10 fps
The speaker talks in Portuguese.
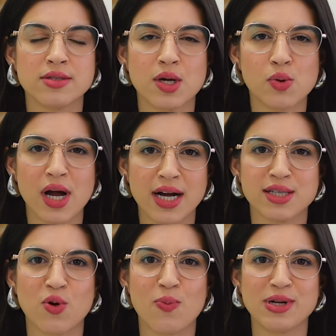salgada
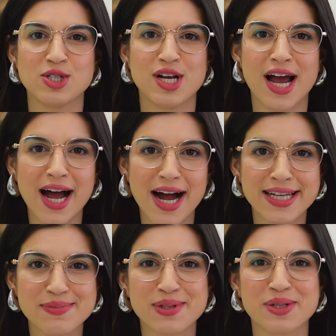
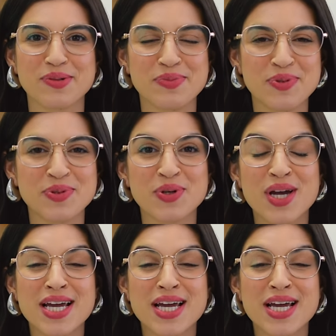compartilhada para todo mundo.